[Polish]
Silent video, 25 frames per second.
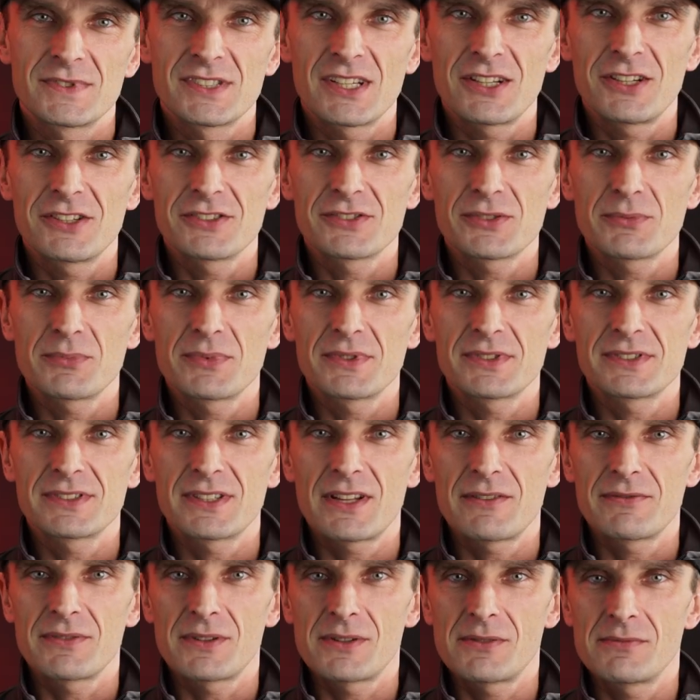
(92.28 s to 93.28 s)
Cele sobie
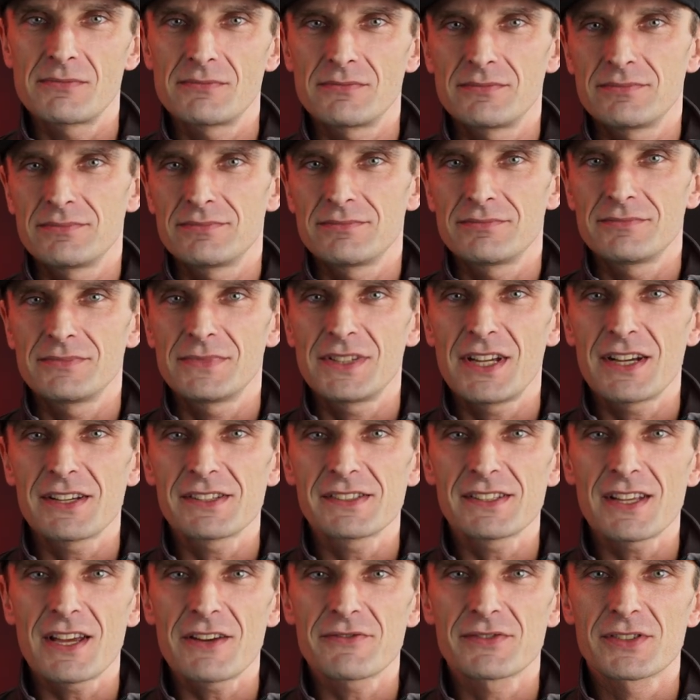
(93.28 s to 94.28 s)
stawiam jak
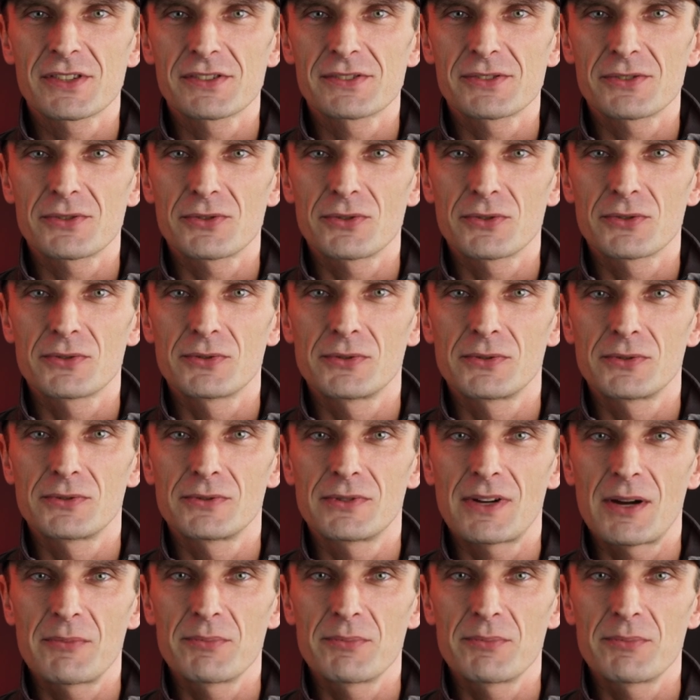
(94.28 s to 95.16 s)
zawsze co roku,